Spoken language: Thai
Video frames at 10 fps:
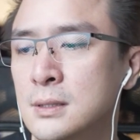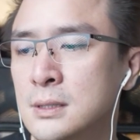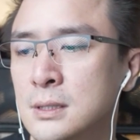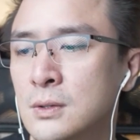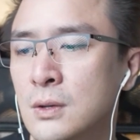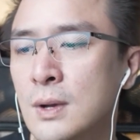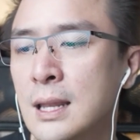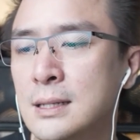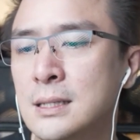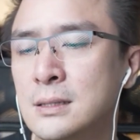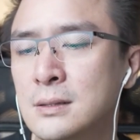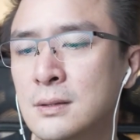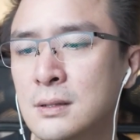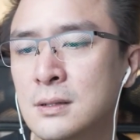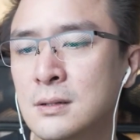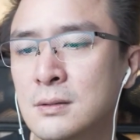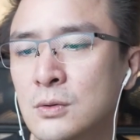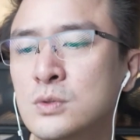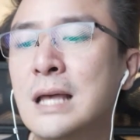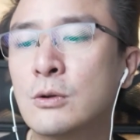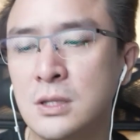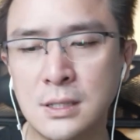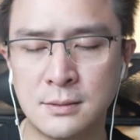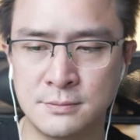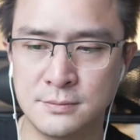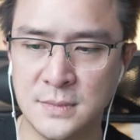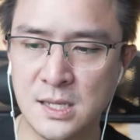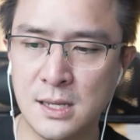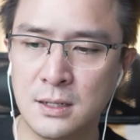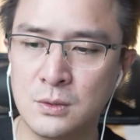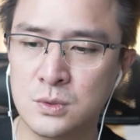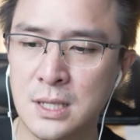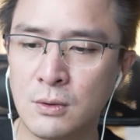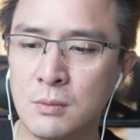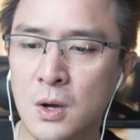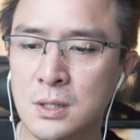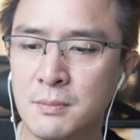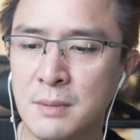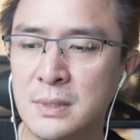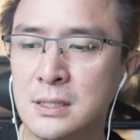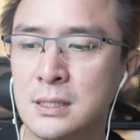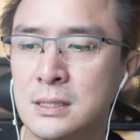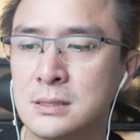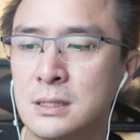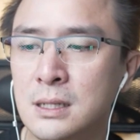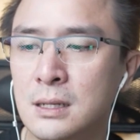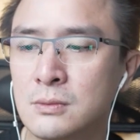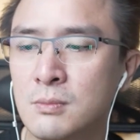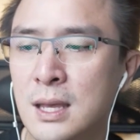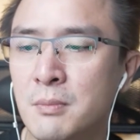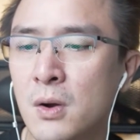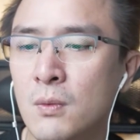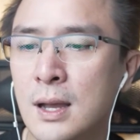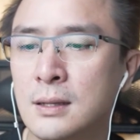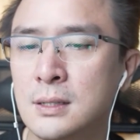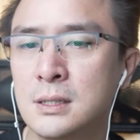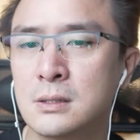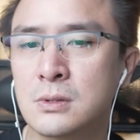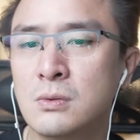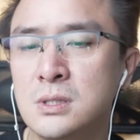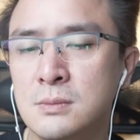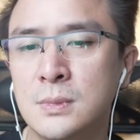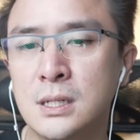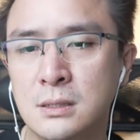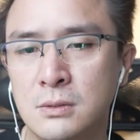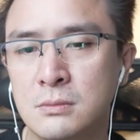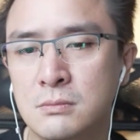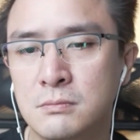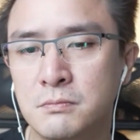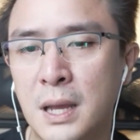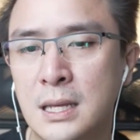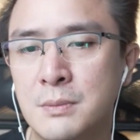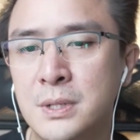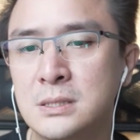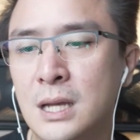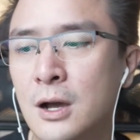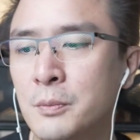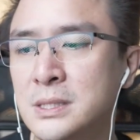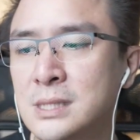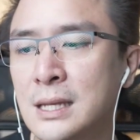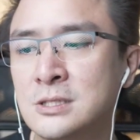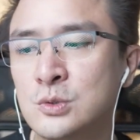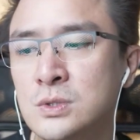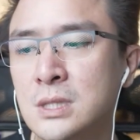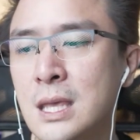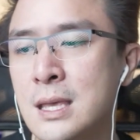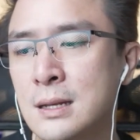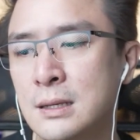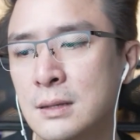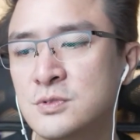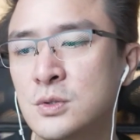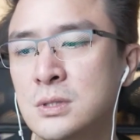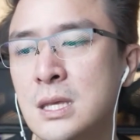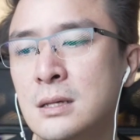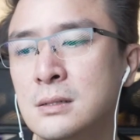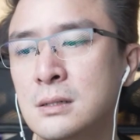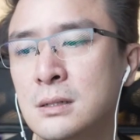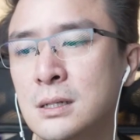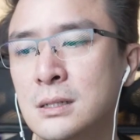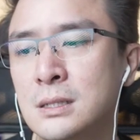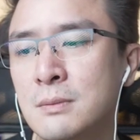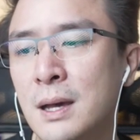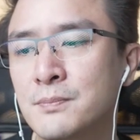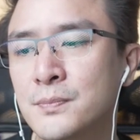เขาเรียกว่าอะไรดี ลูกสาวเตือนนะฮะแล้วลูกสาวก็บอกทำไมมันเกิดอะไรขึ้นนะ แม่บอกว่าต้องยืมเงินไปเพื่อจะเอาไปใส่ซุตตี้นะครับ ซุตตี้คือเงินที่แบบ